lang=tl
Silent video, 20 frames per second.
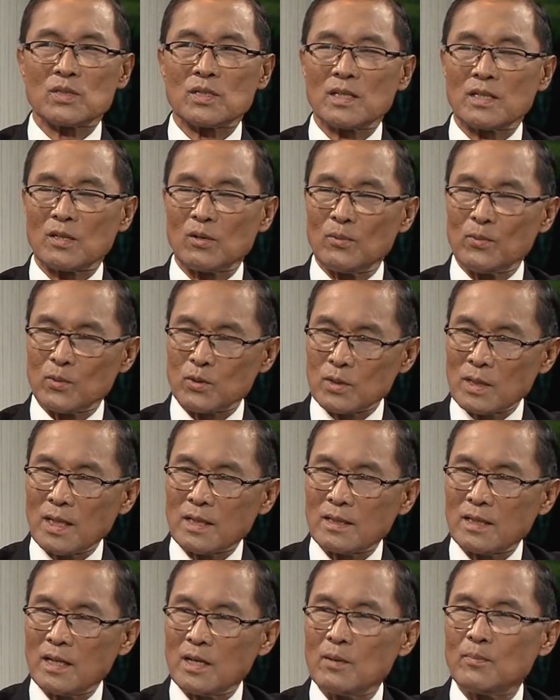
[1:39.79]
Ket kumusta
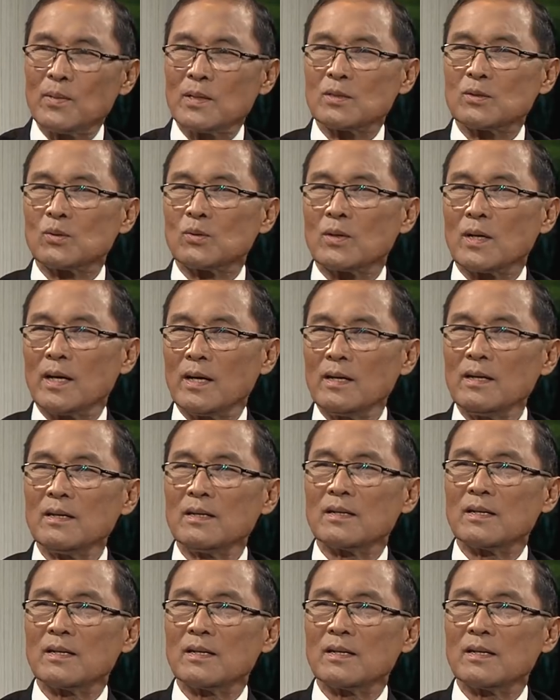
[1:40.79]
tayo ni Pastor Ray,